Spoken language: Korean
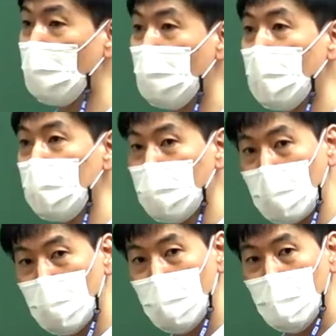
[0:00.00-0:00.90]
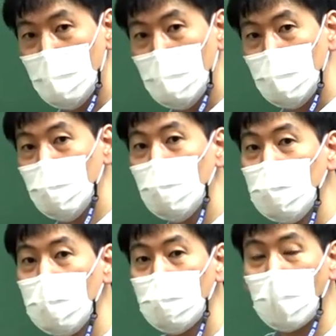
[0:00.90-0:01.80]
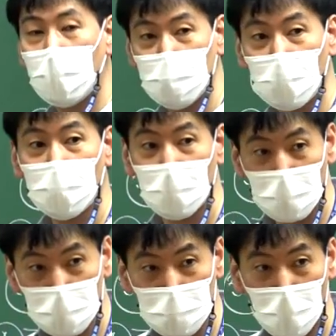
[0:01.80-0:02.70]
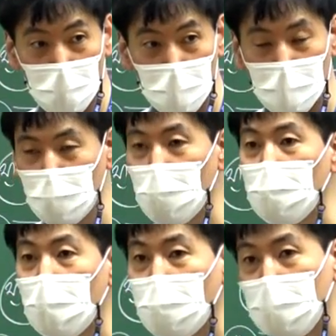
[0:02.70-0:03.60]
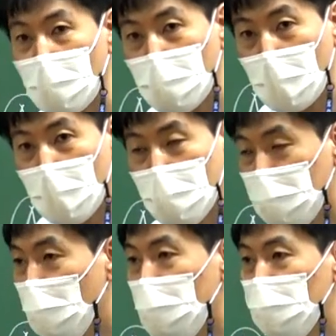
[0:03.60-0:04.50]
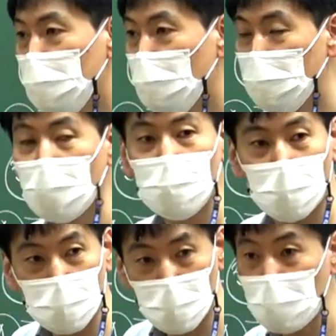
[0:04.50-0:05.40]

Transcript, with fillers: 하면 뭐가 나와야 돼? 무엇인가 매개체가 돼야 되겠지? TV를 봤다거나 뭐, 뭐 인터넷에서 봤다거나